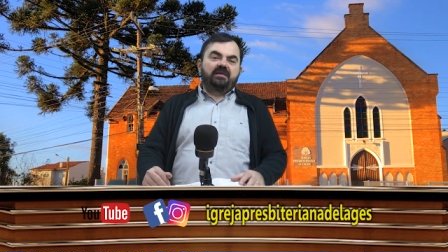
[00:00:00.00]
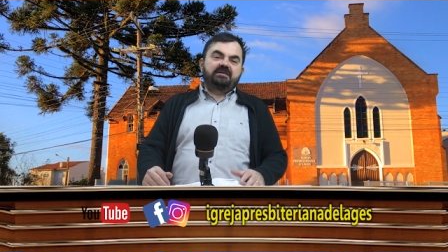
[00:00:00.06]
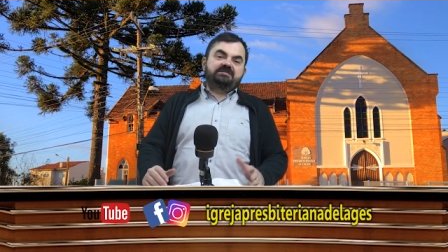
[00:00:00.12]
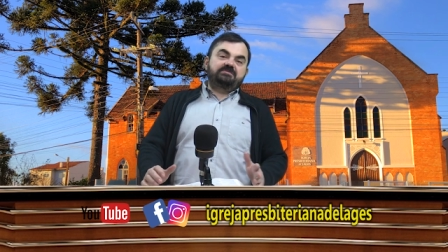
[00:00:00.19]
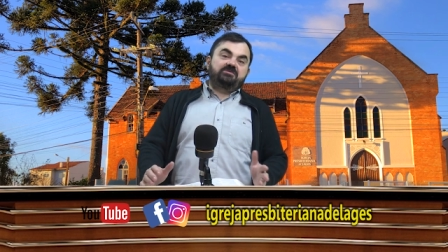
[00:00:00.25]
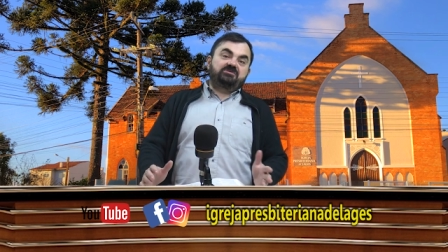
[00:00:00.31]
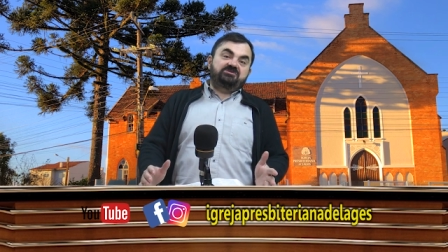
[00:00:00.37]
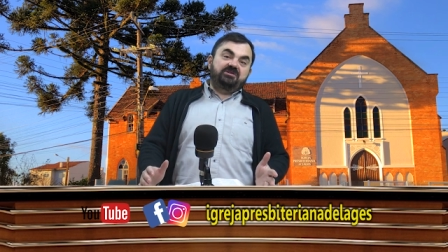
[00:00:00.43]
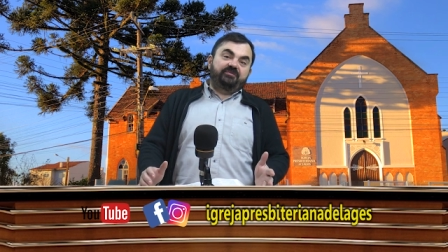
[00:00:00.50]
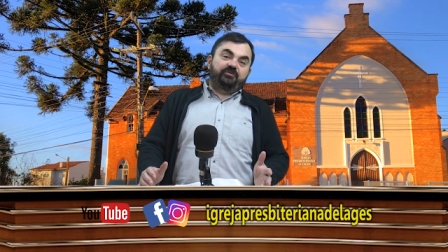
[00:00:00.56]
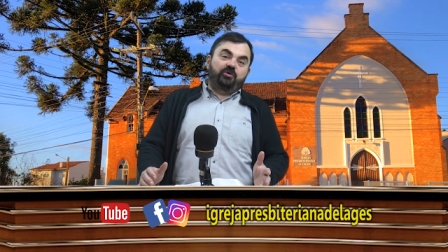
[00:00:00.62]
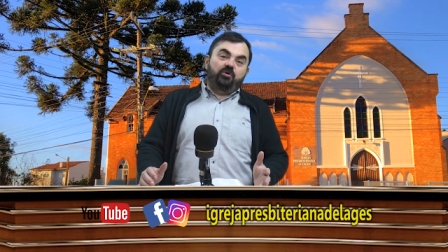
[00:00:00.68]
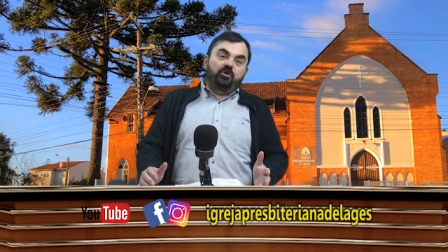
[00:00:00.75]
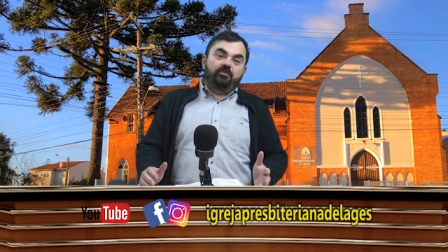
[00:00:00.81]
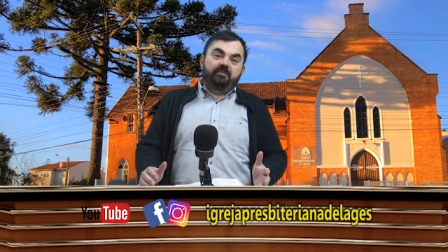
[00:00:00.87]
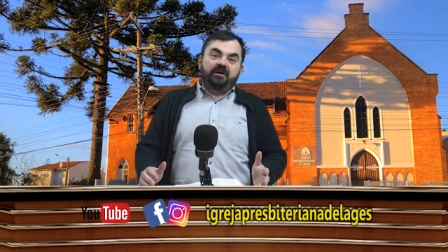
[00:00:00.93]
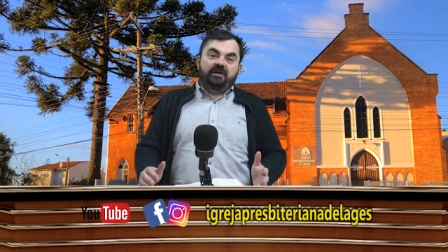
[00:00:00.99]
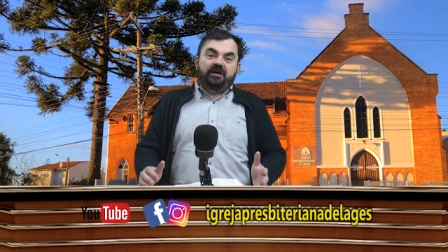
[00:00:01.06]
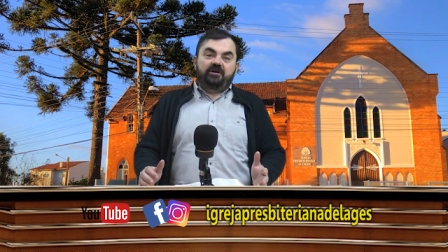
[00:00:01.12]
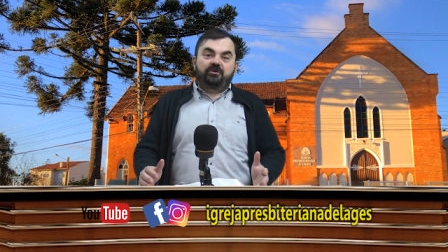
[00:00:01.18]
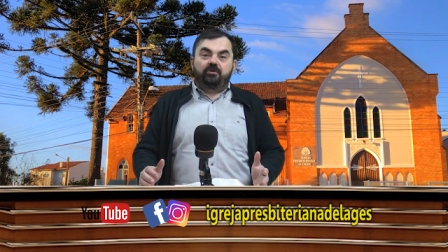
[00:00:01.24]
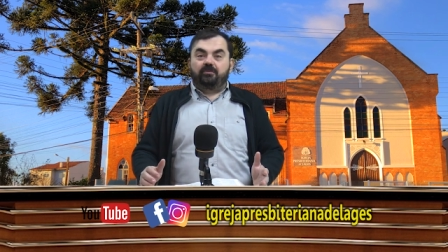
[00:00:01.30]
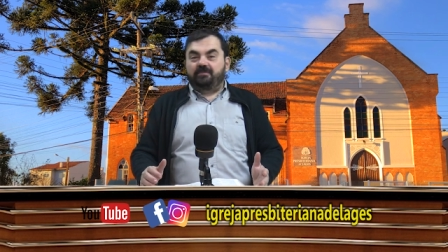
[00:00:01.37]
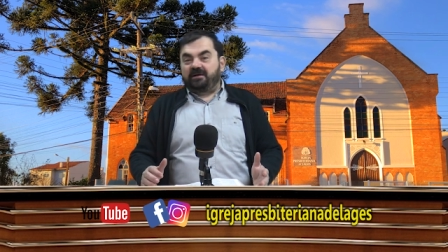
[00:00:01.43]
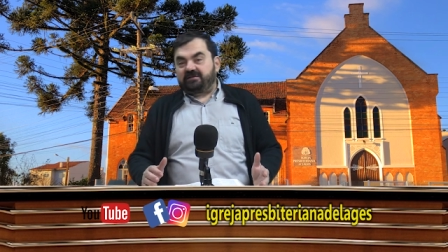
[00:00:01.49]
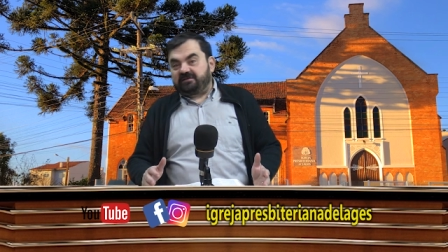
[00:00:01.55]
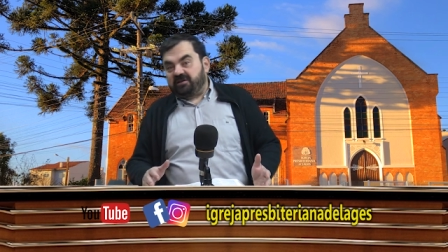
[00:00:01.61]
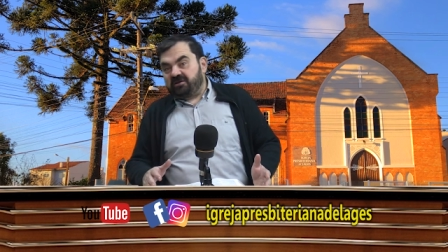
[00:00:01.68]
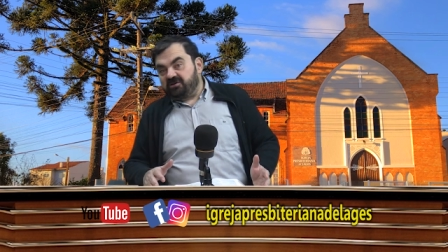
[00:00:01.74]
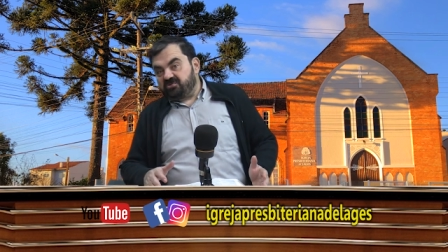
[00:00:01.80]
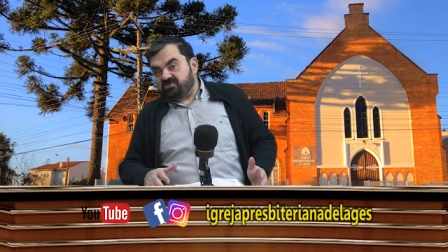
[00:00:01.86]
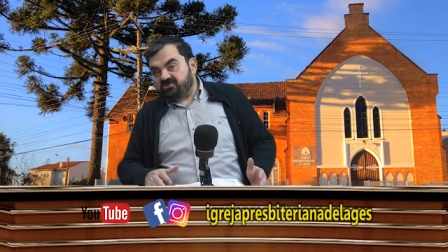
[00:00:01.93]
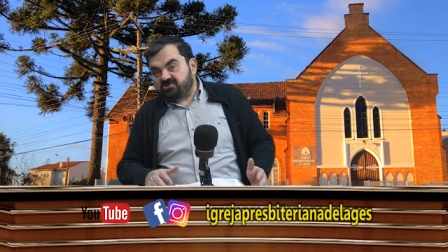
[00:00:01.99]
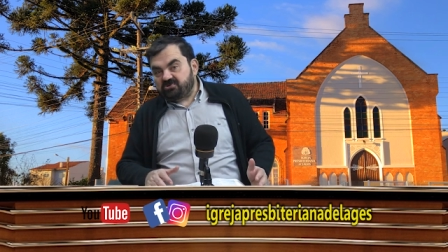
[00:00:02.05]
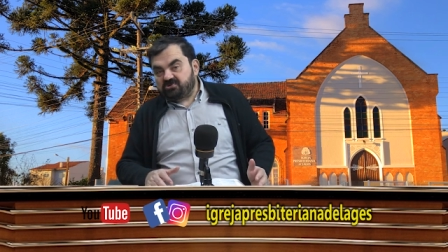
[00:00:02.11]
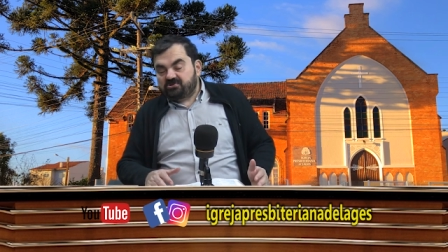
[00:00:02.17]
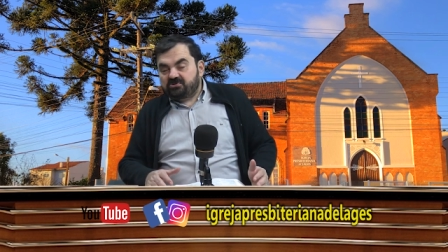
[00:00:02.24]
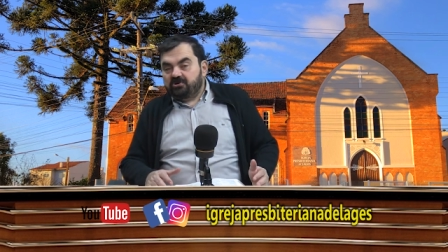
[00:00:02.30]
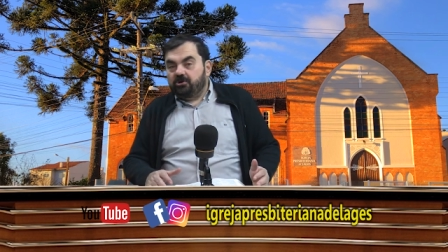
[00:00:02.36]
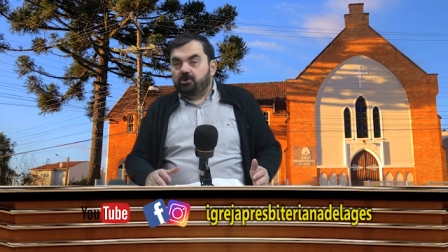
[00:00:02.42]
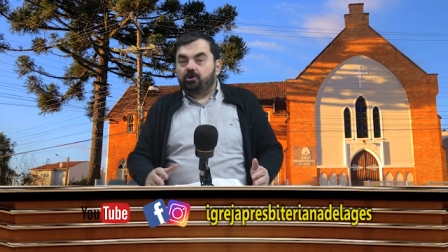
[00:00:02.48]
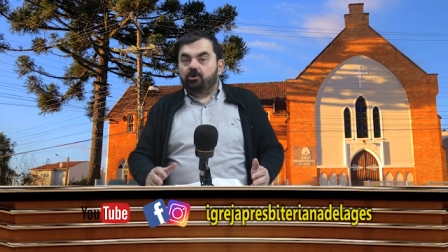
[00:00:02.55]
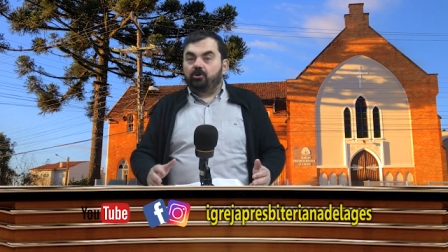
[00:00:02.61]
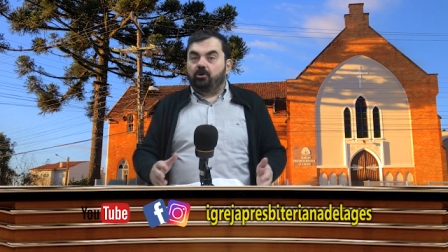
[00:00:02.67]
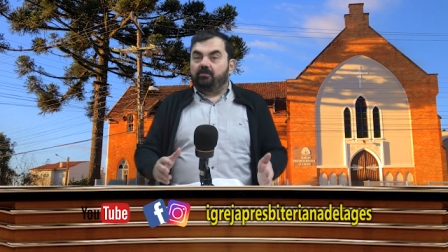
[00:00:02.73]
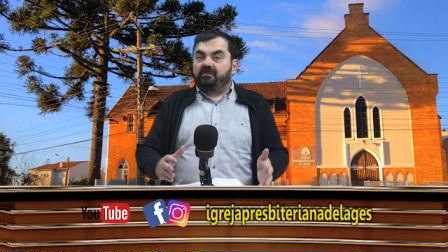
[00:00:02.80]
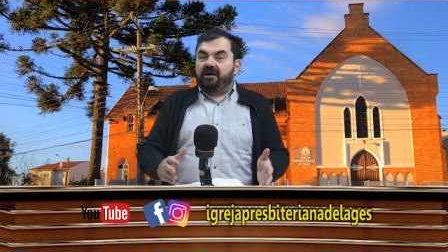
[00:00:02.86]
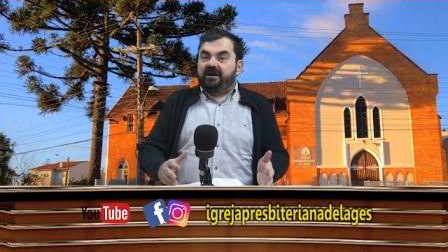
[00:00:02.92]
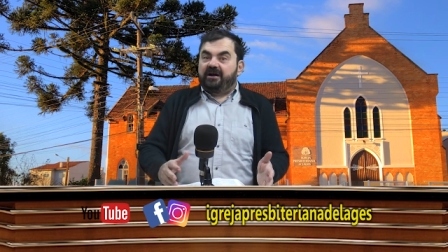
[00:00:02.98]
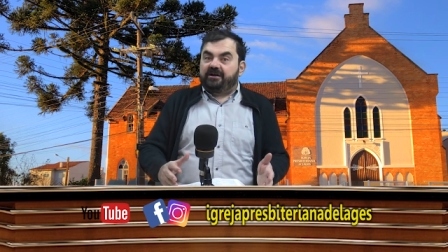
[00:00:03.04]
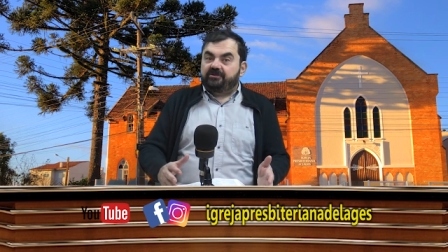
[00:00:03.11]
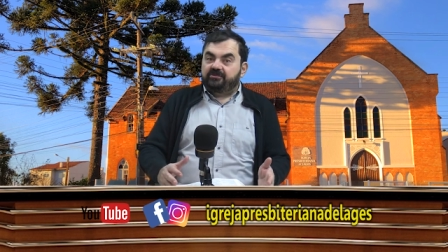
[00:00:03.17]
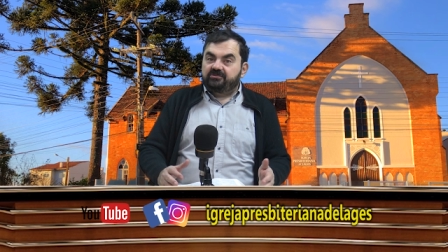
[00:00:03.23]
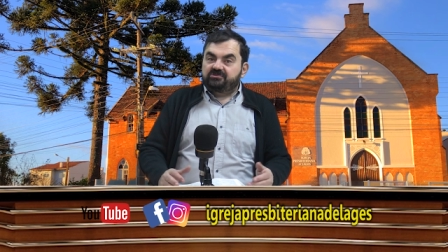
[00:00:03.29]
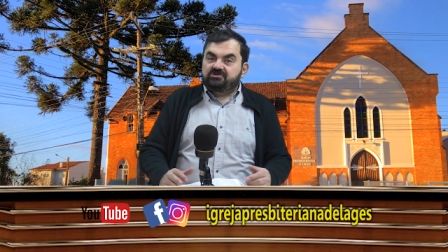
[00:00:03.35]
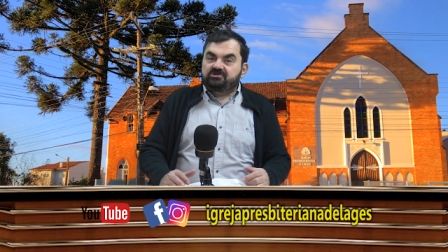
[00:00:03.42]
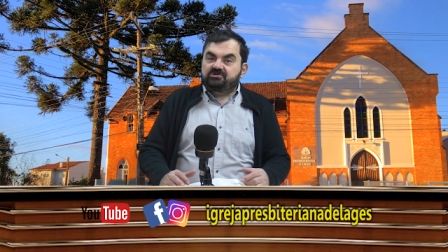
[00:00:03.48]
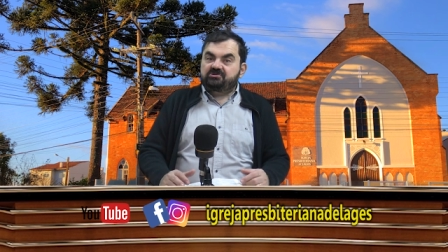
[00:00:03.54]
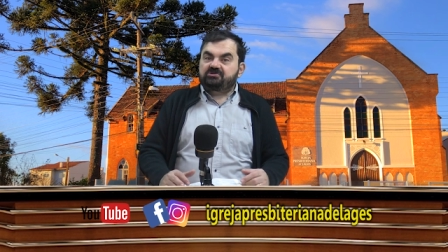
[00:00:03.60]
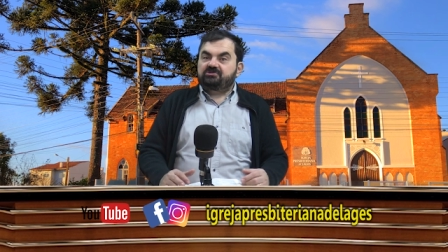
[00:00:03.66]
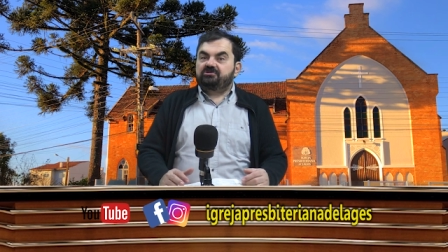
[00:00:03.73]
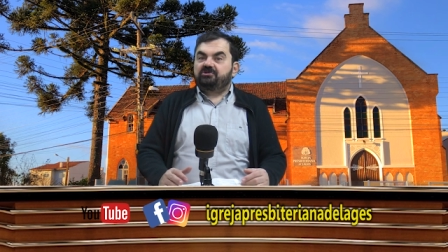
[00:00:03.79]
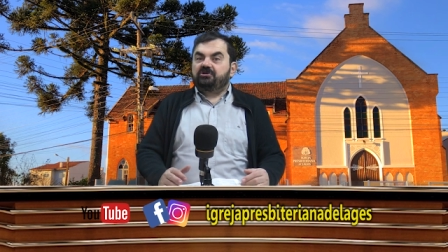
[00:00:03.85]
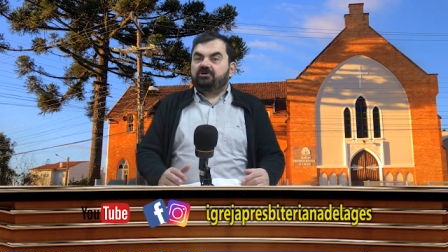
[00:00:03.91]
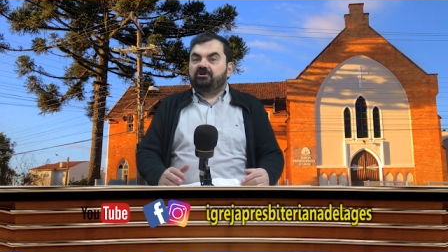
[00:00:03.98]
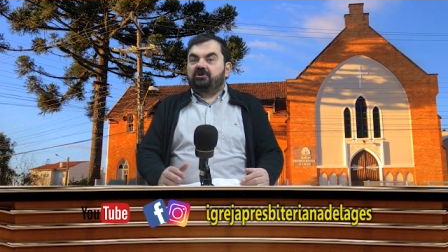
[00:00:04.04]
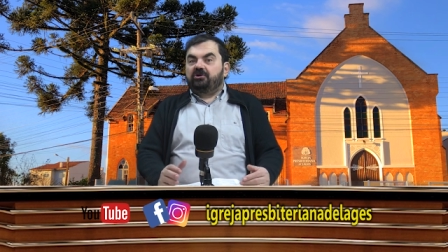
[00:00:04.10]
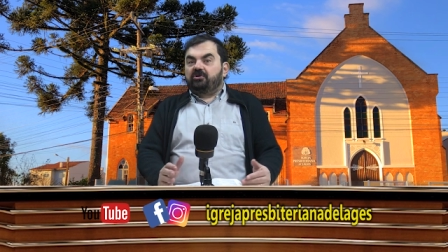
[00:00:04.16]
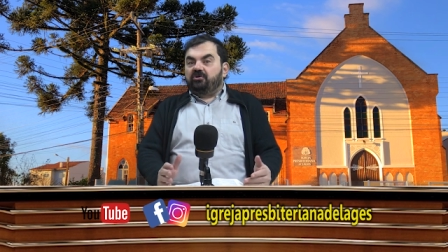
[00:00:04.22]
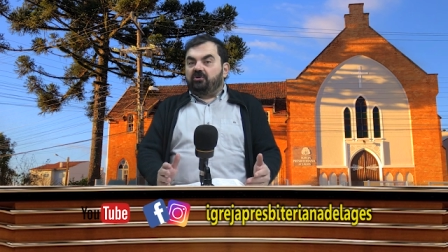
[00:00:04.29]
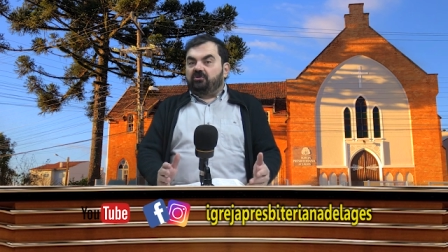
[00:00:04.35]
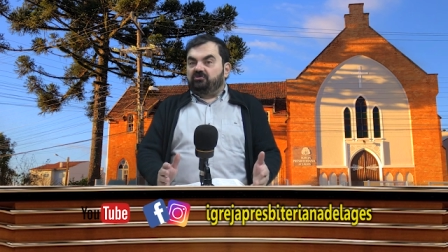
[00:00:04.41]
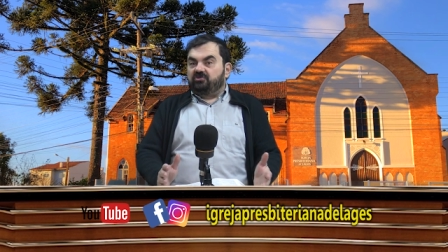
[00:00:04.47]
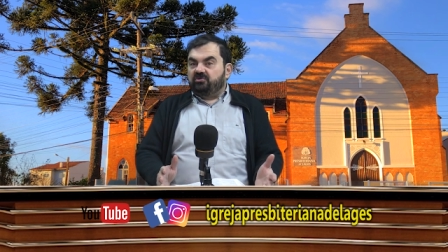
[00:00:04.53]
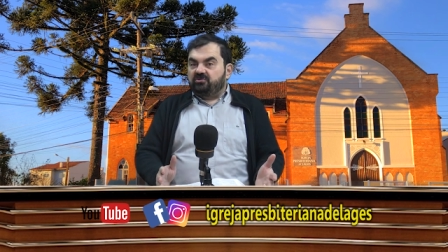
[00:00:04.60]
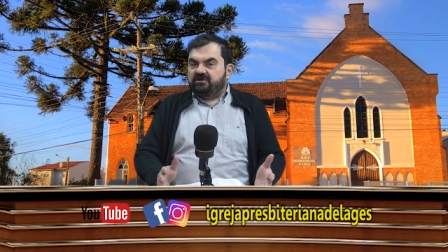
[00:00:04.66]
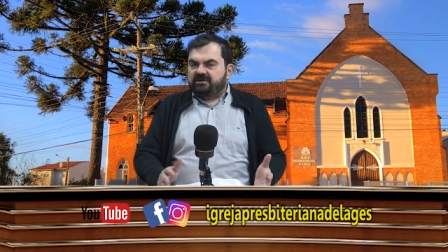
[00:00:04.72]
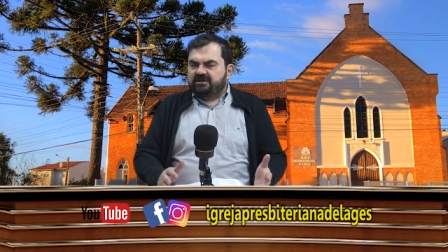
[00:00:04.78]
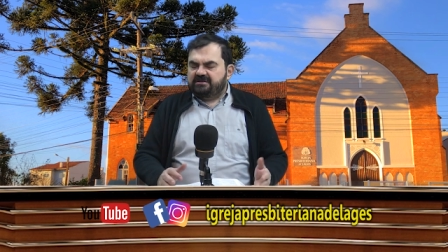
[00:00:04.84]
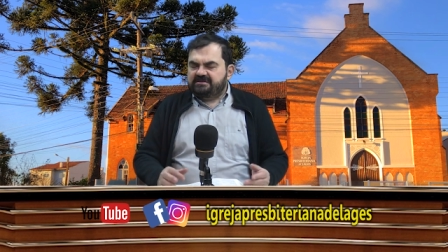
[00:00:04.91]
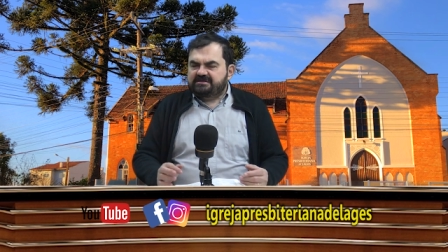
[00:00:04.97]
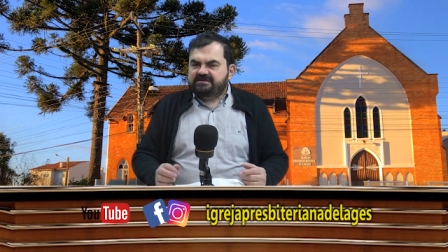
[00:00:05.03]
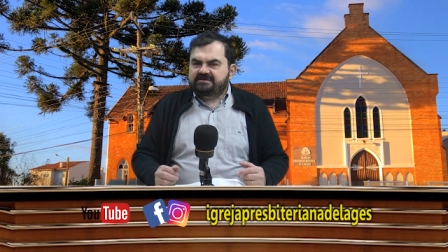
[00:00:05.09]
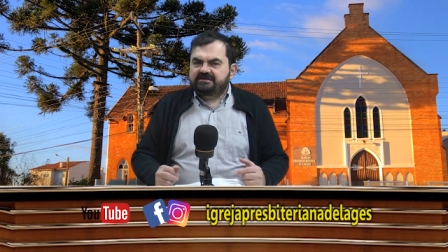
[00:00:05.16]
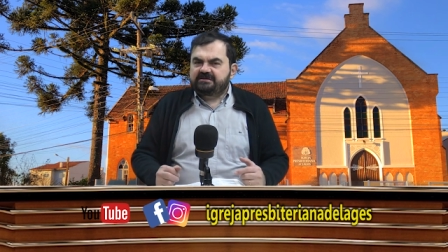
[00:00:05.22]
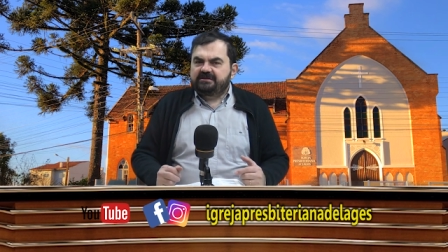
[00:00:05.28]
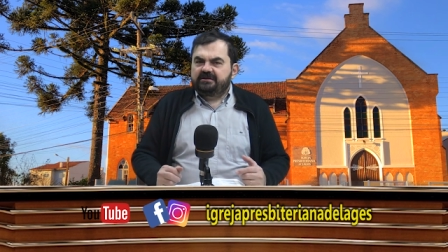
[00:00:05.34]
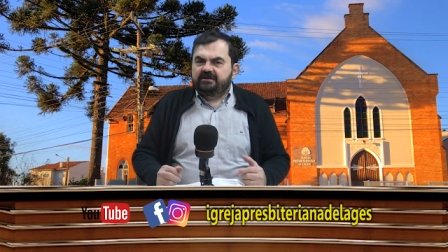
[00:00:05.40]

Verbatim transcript: Se você for comparar com Mateus, com Marcos, com Lucas,